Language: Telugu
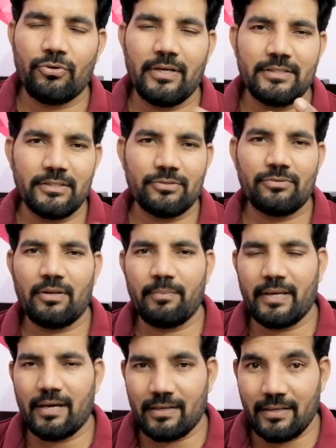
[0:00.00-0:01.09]
యూటిలైజ్ చేసుకుంటే
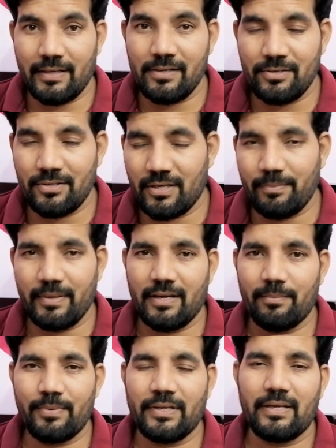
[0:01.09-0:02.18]
మీ ఆర్గనైజేషన్కి మీ
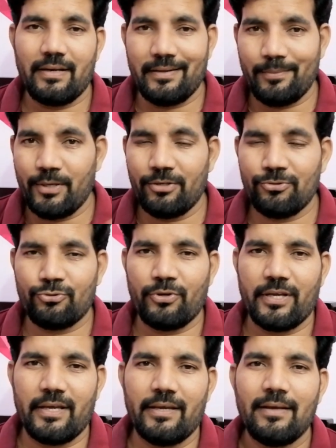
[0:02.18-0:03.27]
కంపెనీకి లేని మీ
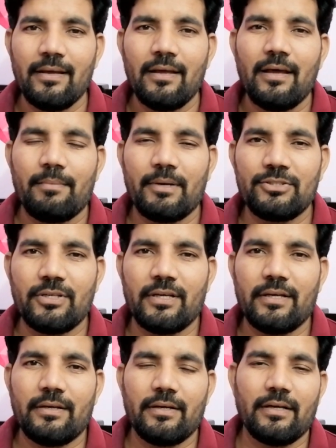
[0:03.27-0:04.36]
ఇన్స్టిట్యూట్కి మంచి
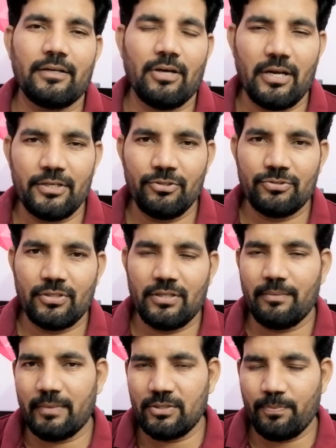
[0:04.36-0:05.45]
నాలెడ్జ్ వస్తుంది
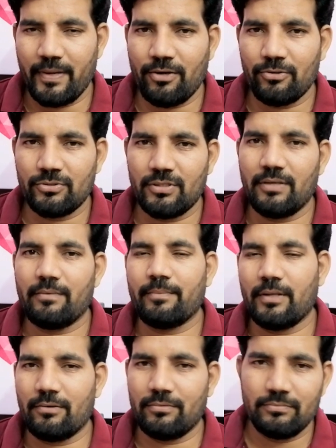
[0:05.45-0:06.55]
మంచి పేరు వస్తుంది
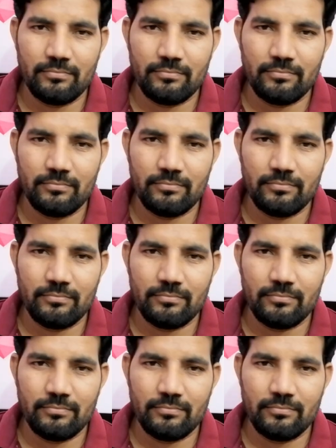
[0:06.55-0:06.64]
మీరు